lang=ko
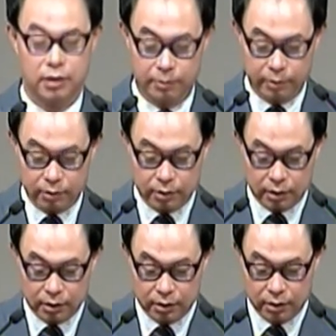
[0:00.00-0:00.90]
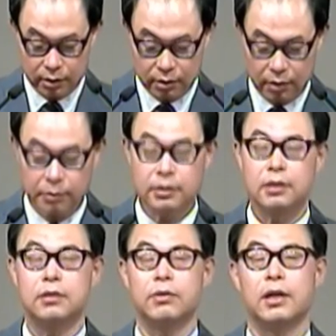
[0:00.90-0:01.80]
태평산.
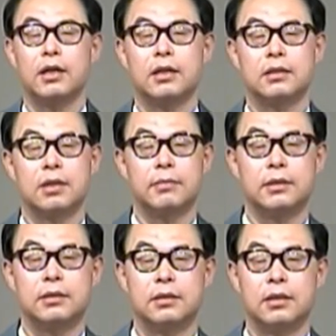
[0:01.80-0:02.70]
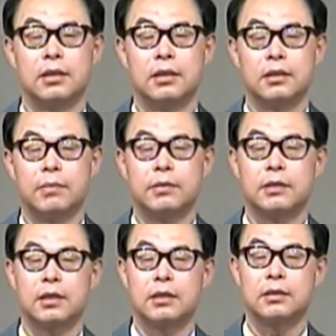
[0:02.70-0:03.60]
태평산을 왜 가려 그러냐면
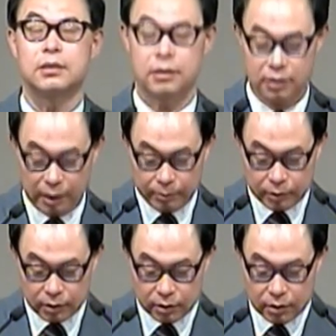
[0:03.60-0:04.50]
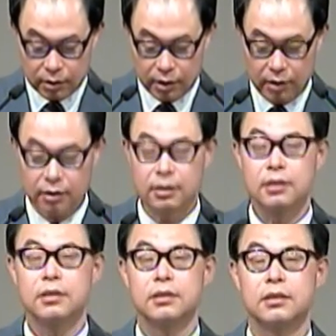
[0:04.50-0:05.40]
태평산에는 3천년 된
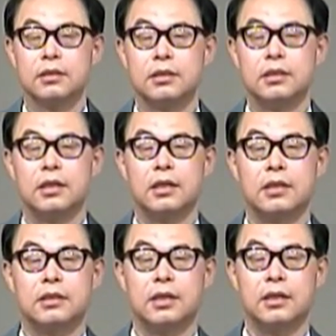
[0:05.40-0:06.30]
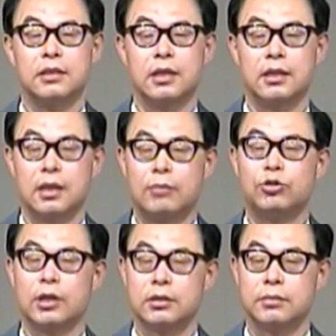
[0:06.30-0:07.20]
이사야 시대의
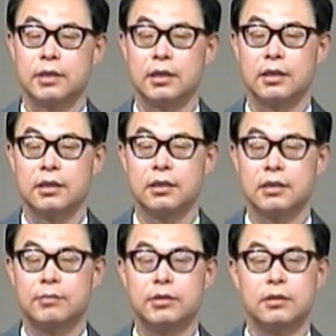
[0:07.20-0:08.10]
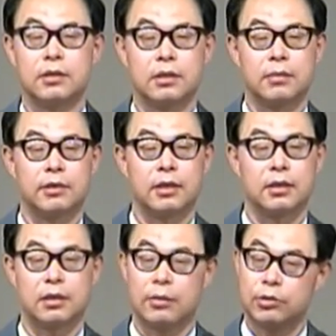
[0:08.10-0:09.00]
나무가 있습니다. 3천년 됐답니다.
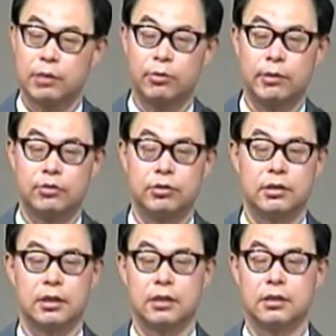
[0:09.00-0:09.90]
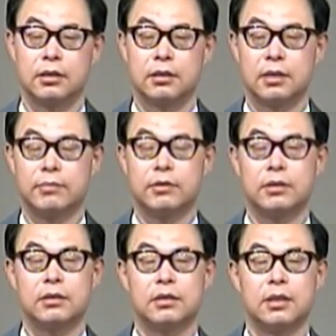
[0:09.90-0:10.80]
나무 태 보면 알 수 있잖아요.
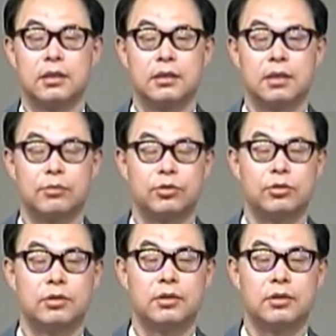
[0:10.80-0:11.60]
3천년 된 나무.